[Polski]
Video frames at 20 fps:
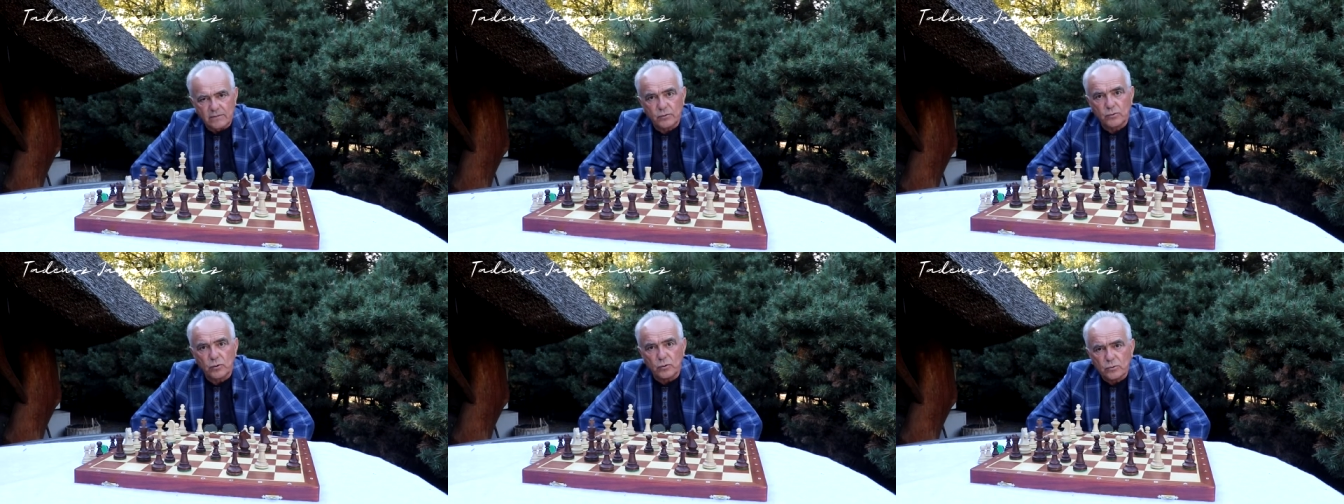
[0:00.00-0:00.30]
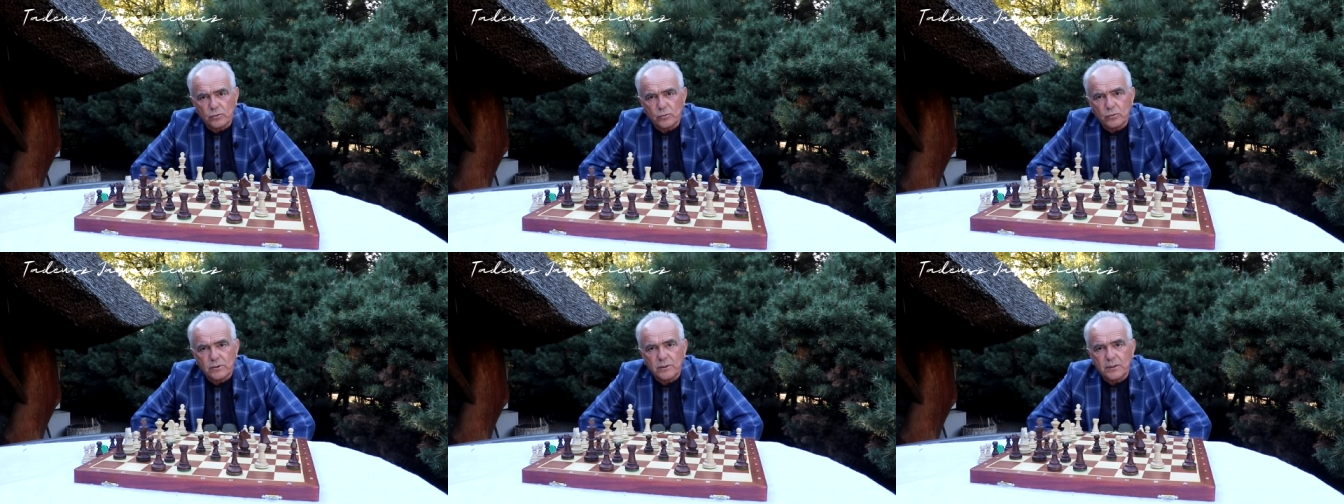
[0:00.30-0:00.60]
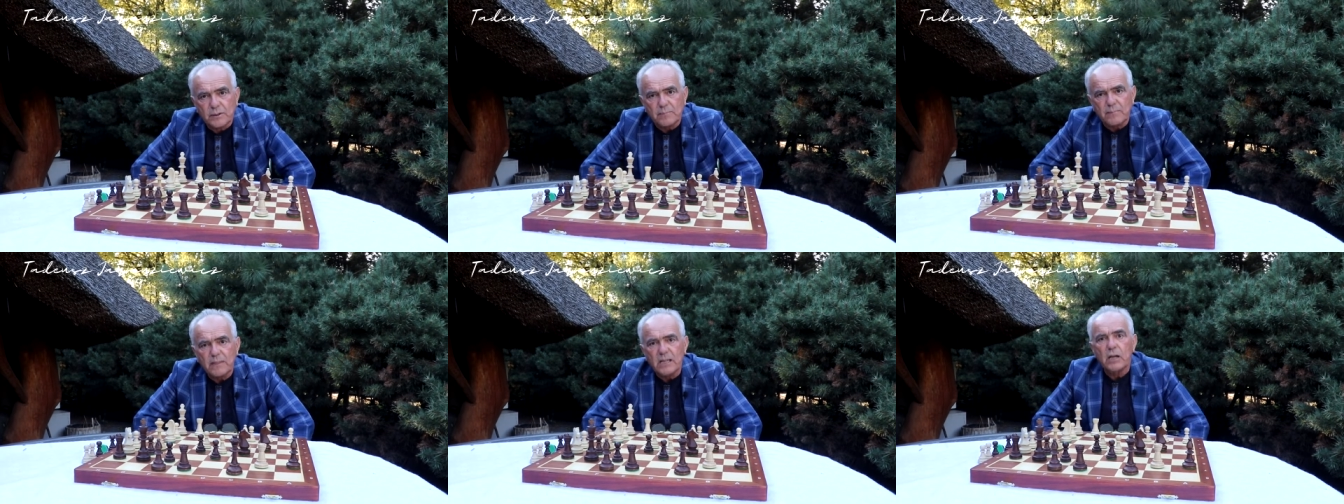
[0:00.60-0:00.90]
W związku
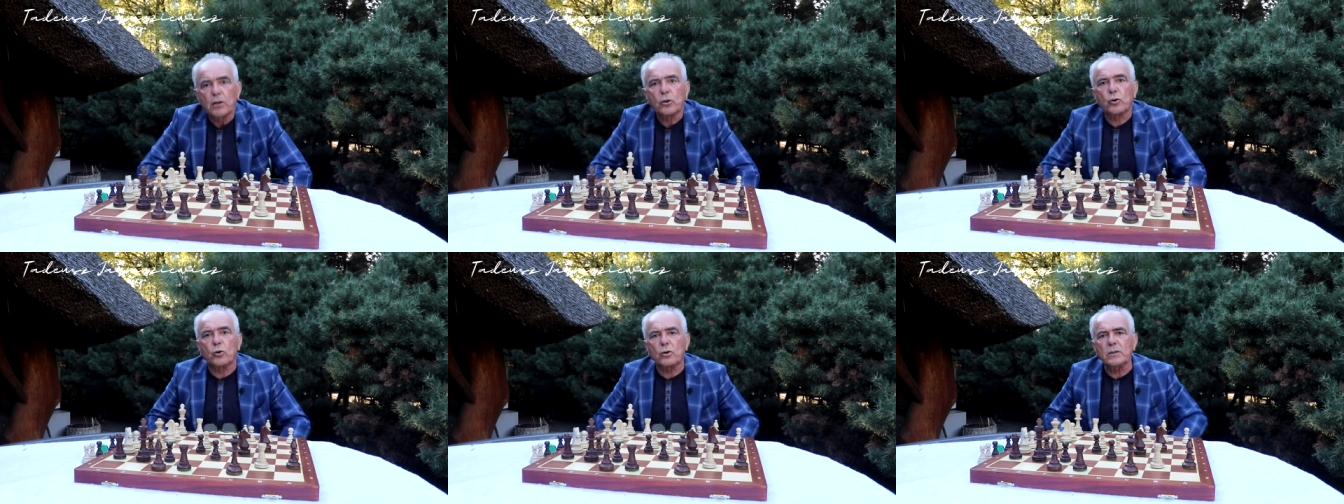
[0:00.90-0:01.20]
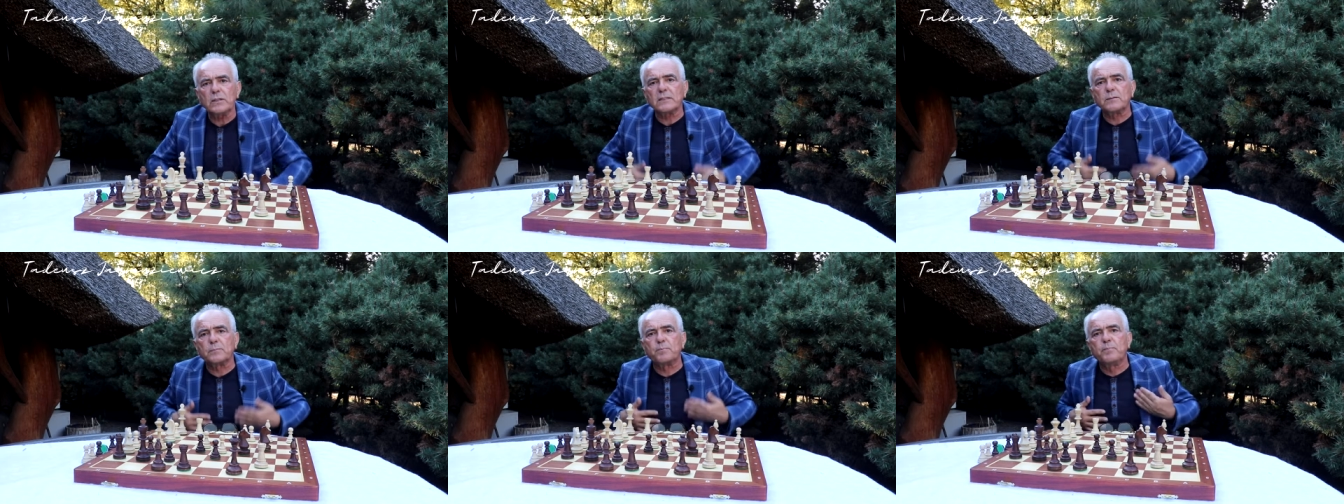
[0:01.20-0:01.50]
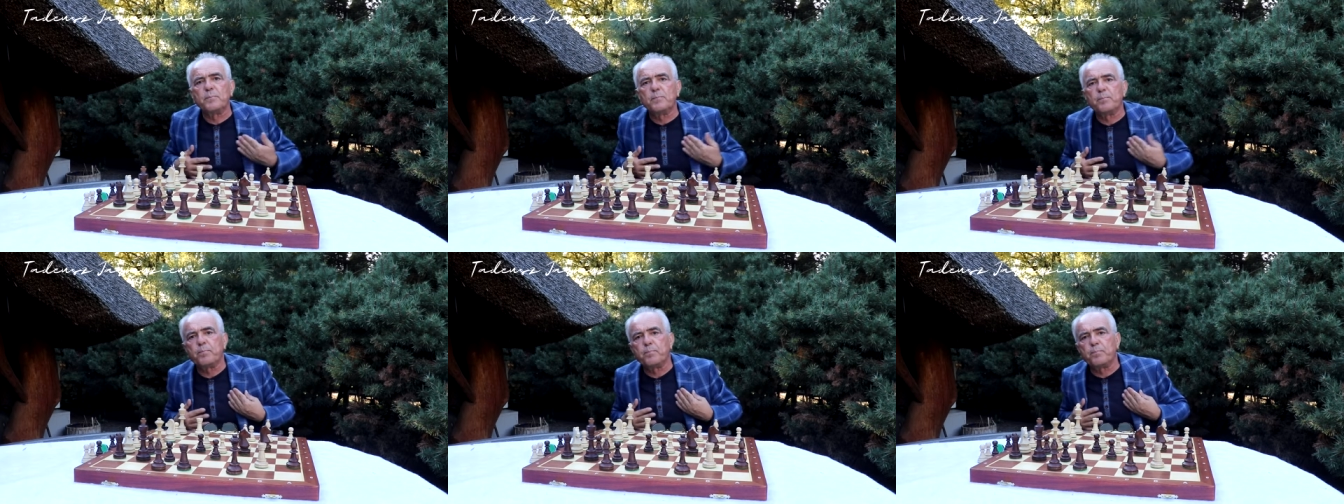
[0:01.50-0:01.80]
z tym to jest
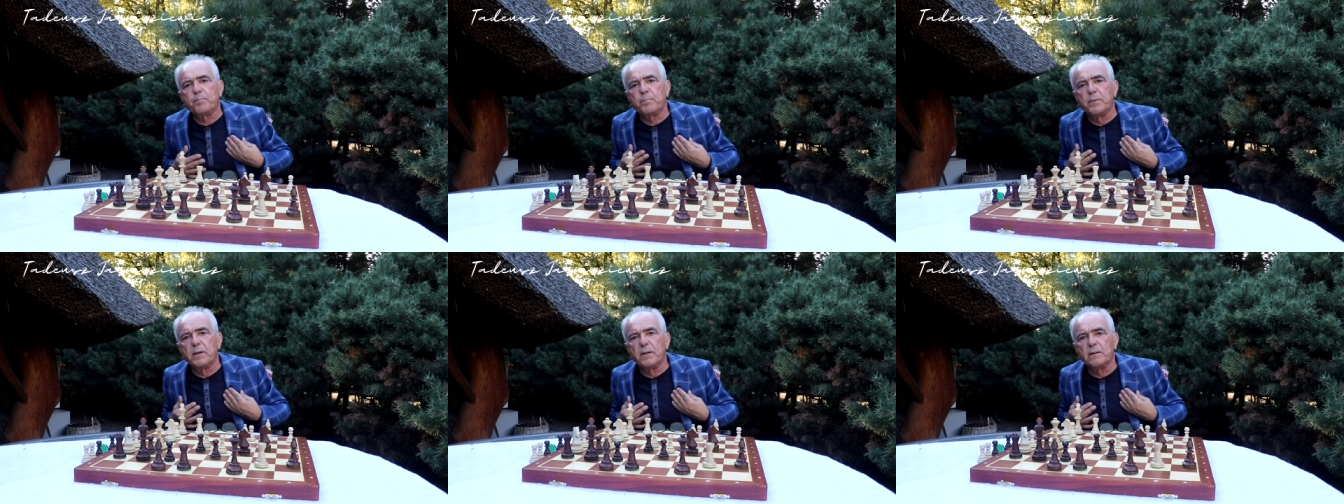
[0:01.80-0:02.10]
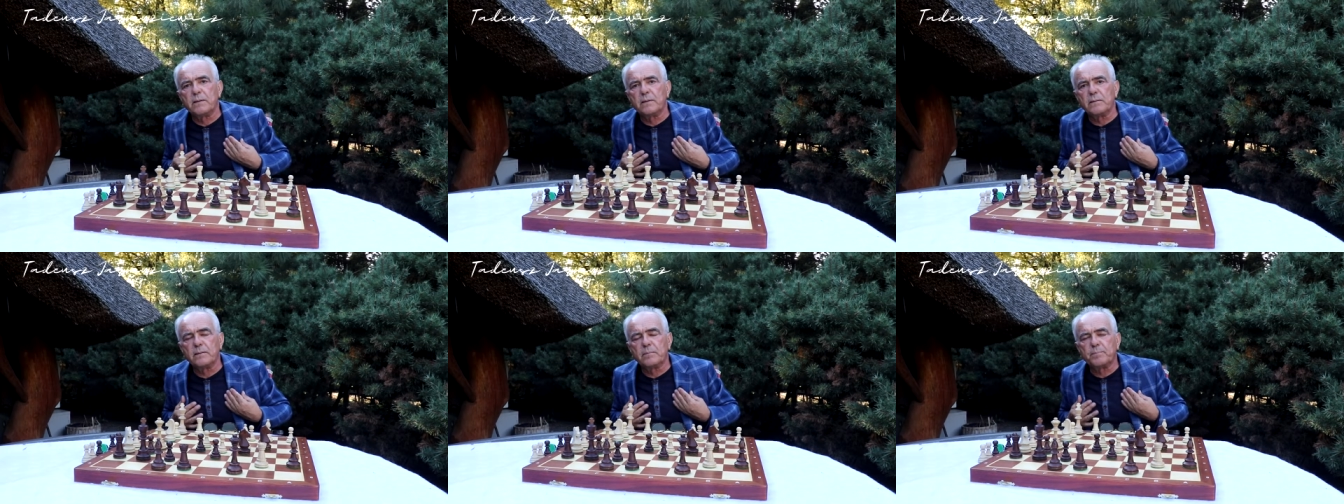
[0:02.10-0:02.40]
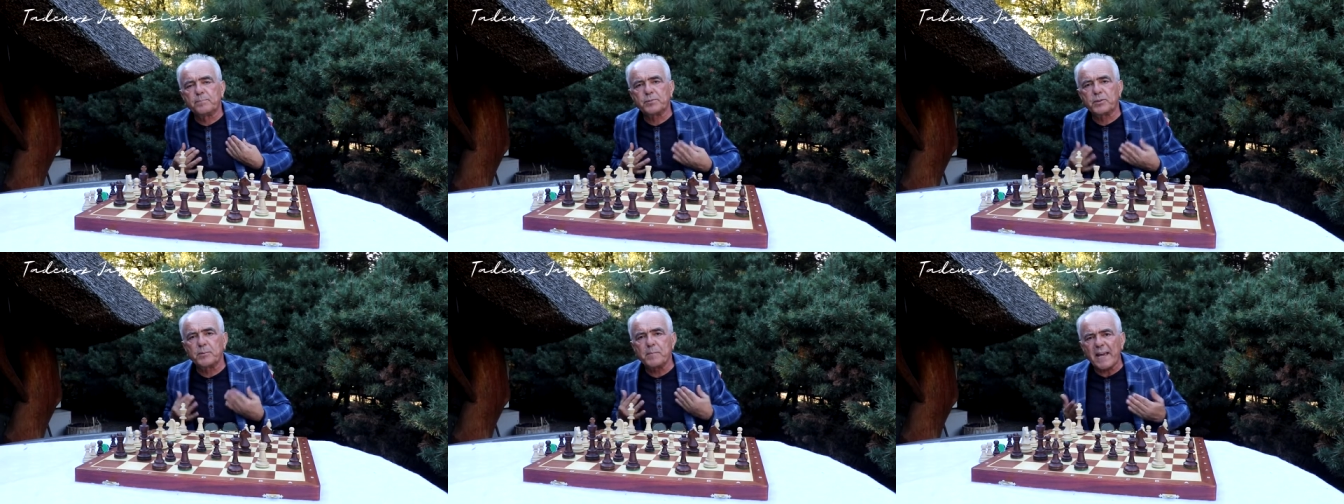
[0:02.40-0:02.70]

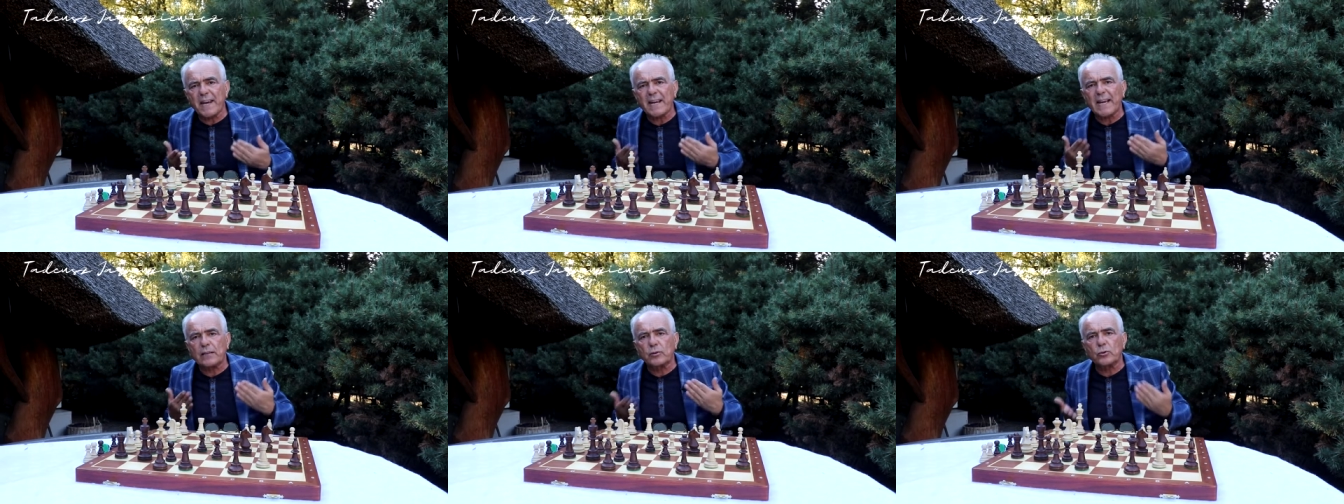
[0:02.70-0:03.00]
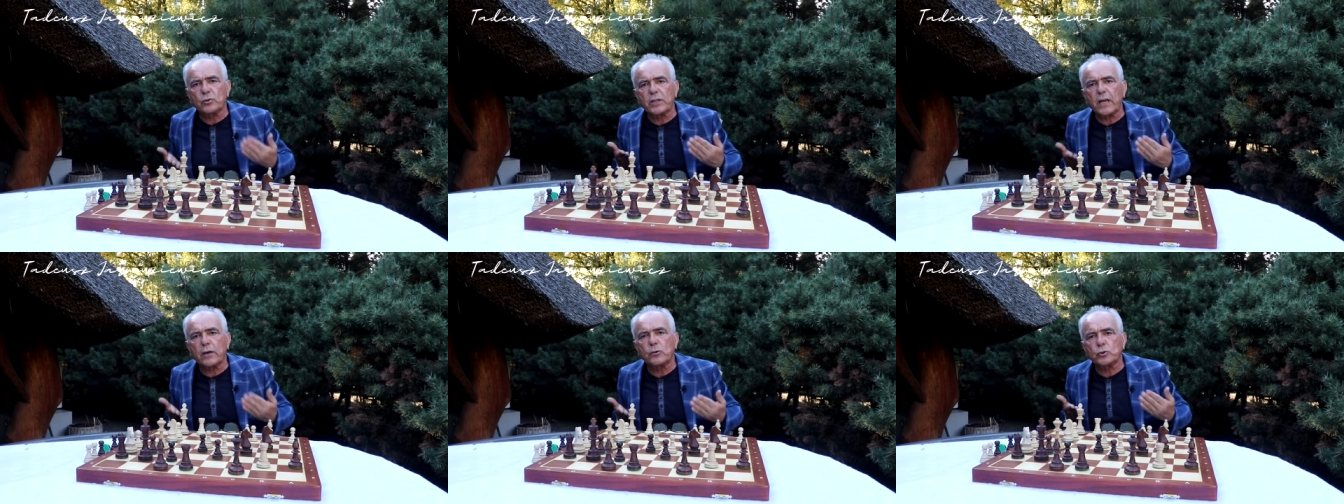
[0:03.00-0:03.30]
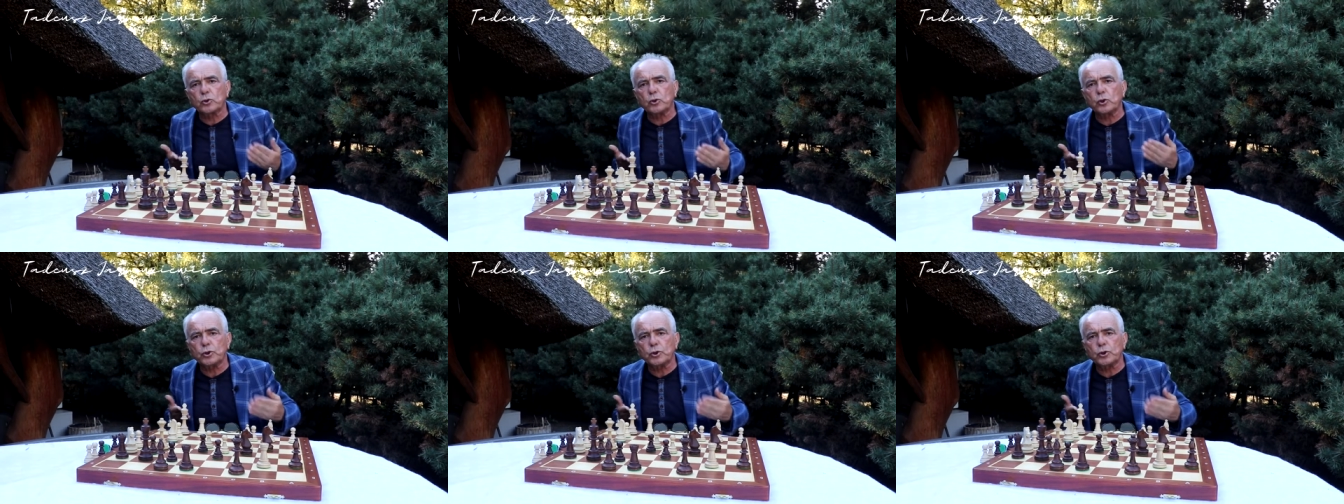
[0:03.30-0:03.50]
przymiarka do tego,